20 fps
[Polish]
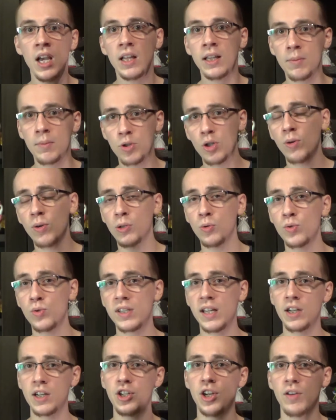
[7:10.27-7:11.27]
Na przykład
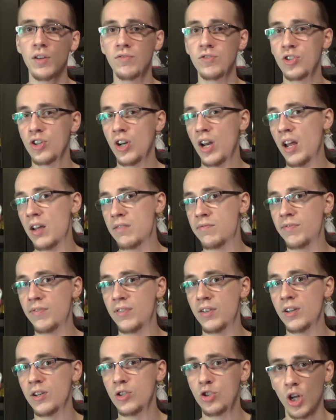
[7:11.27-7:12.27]
uznacie, że
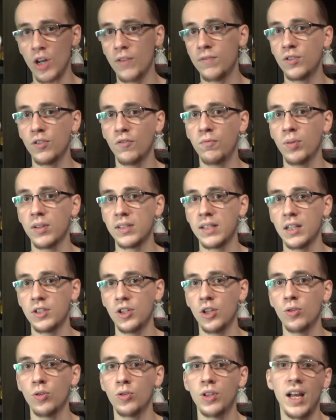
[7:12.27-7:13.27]
w czerwcu
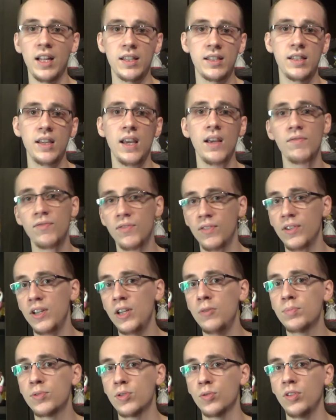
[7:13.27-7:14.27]
wpłacacie dotacje, w
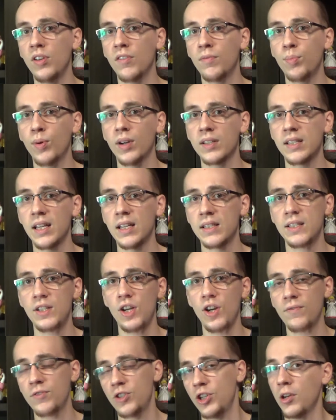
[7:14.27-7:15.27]
lipcu nie
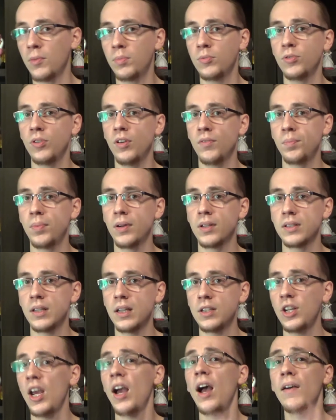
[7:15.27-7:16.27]
wpłacacie, w sierpniu nie
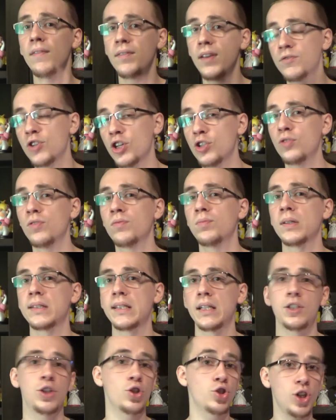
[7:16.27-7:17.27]
wpłacacie, a we wrześniu
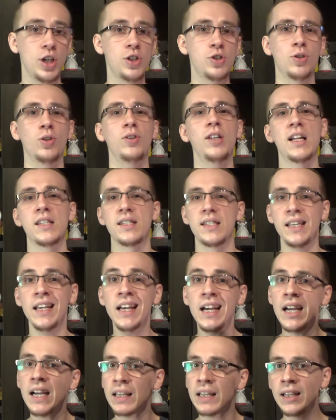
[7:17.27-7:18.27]
wpłacacie 6 dotacji.
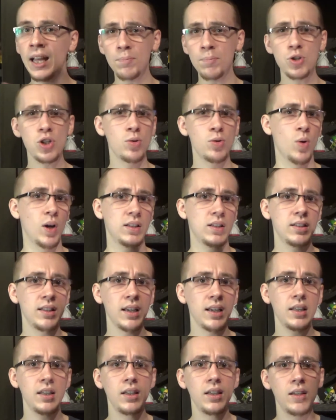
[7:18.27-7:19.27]
Na przykład
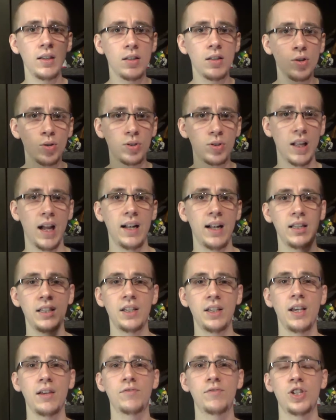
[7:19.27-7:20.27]
taki
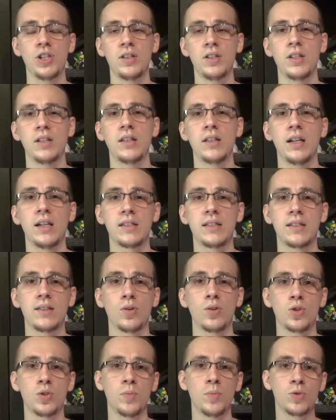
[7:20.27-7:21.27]
totalnie wzięty teraz z
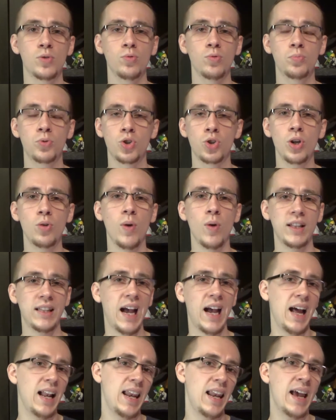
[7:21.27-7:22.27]
kosmosu przykład,
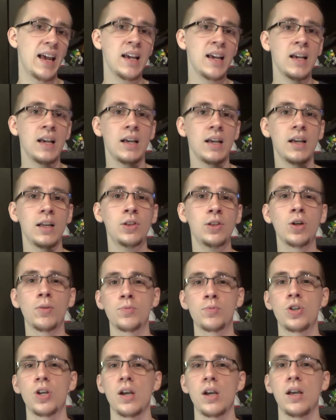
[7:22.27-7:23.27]
ale e,
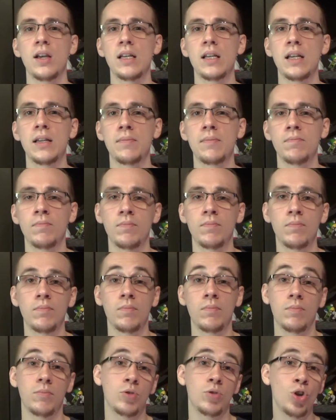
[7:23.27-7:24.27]
dobrze,
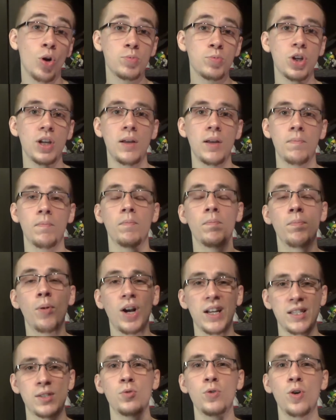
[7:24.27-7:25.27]
mm, dobrze
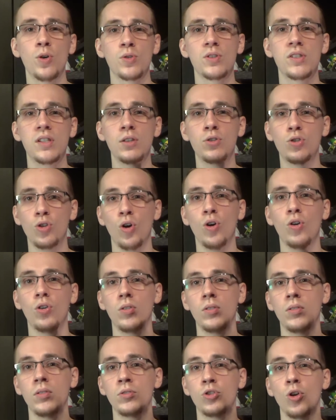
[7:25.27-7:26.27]
pokazujący to,
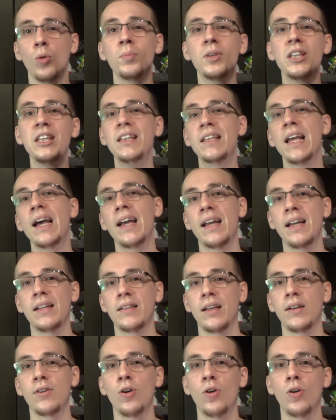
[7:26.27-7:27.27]
tą ideę
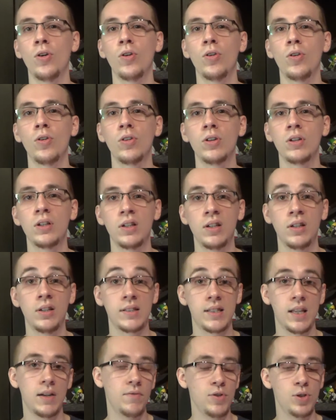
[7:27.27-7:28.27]
tego e,
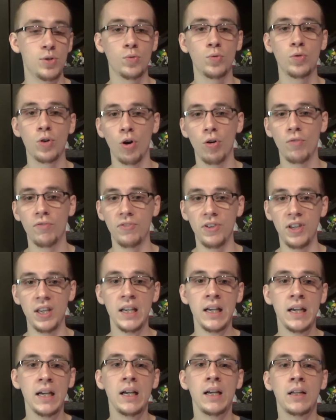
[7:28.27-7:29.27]
serwisu Kofi.
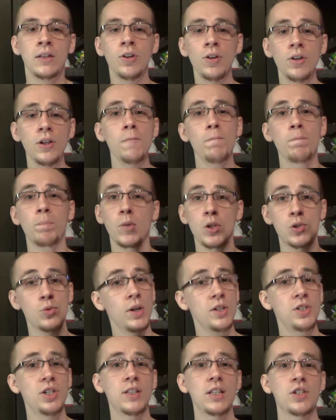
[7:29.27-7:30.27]
No i
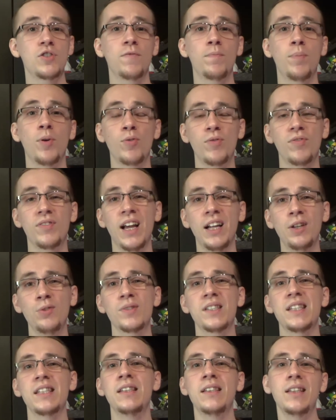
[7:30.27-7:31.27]
słuchajcie, też w porównaniu
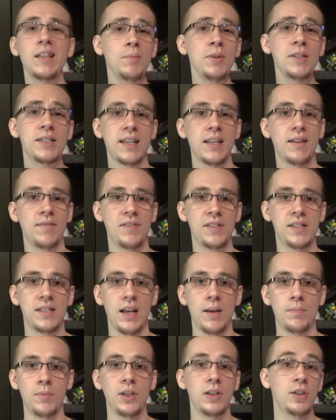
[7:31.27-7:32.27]
z innymi
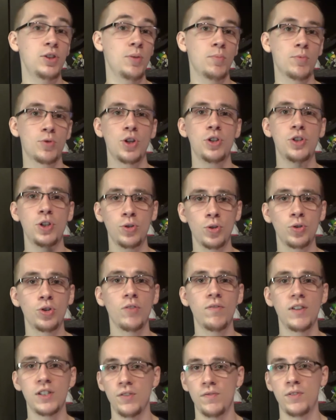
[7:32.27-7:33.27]
serwisami, gdzie możecie
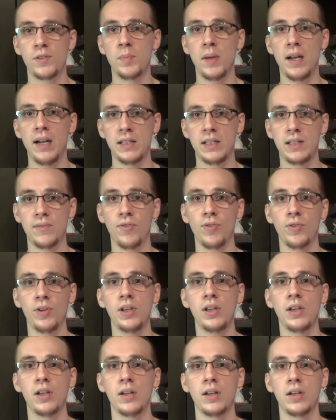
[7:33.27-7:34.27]
dotować promować i wspierać
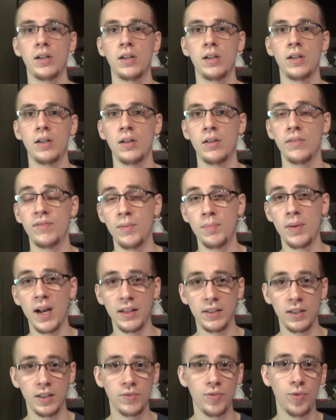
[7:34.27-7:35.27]
swoich e,
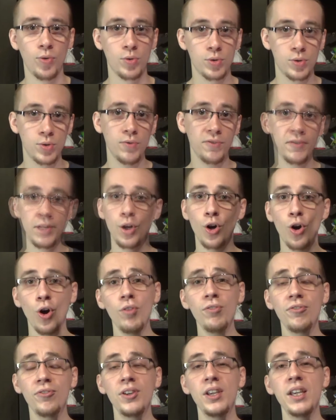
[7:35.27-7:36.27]
wybranych twórców,
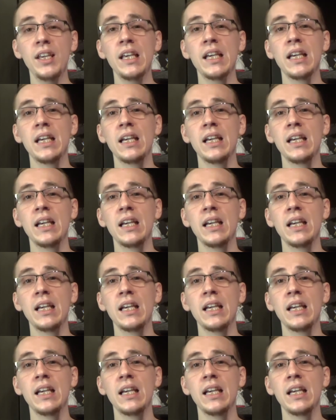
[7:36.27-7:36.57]
Kofi